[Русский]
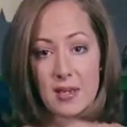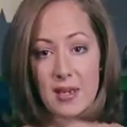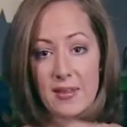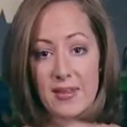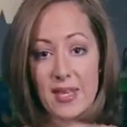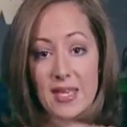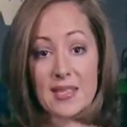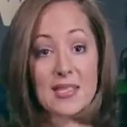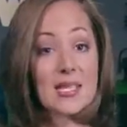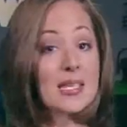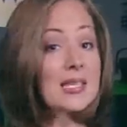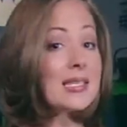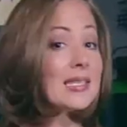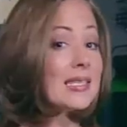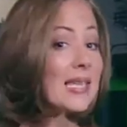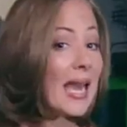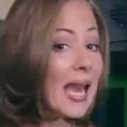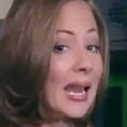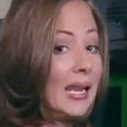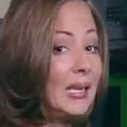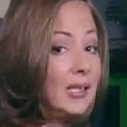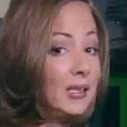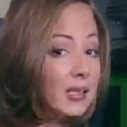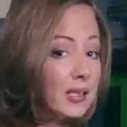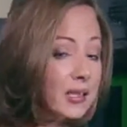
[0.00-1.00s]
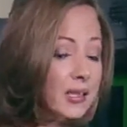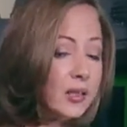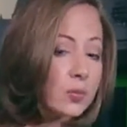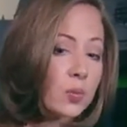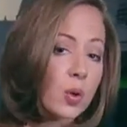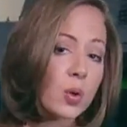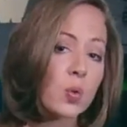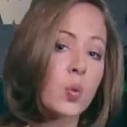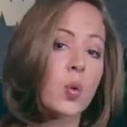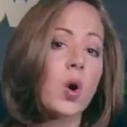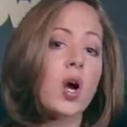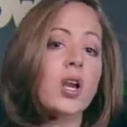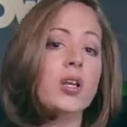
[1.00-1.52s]
Этот сюжет погубил
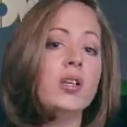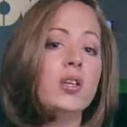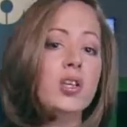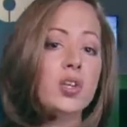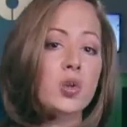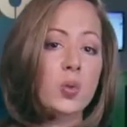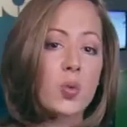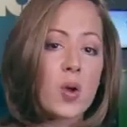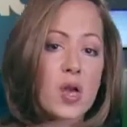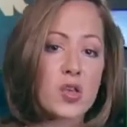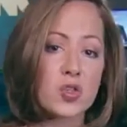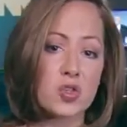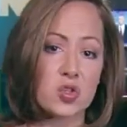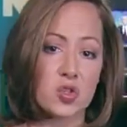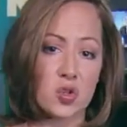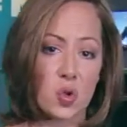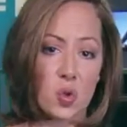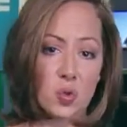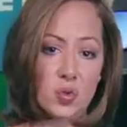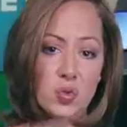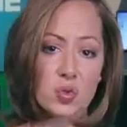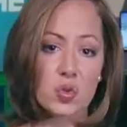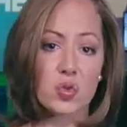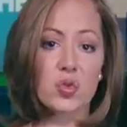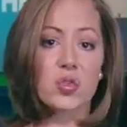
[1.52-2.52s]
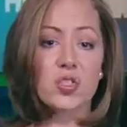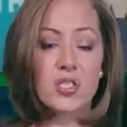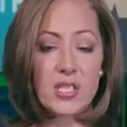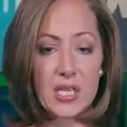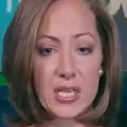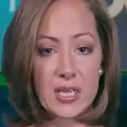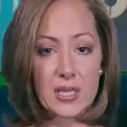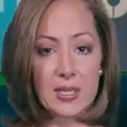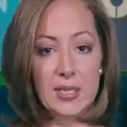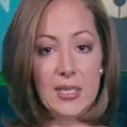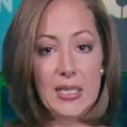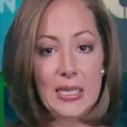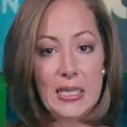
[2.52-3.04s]
солдат вооруженных сил
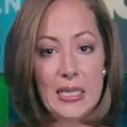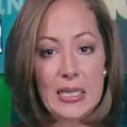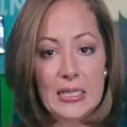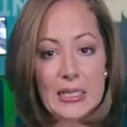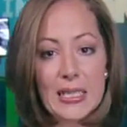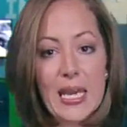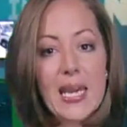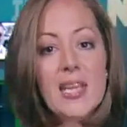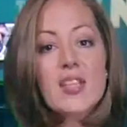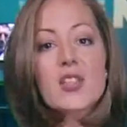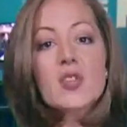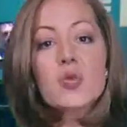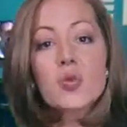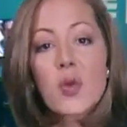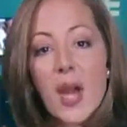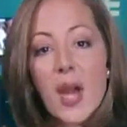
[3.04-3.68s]
США. В Фейсбуке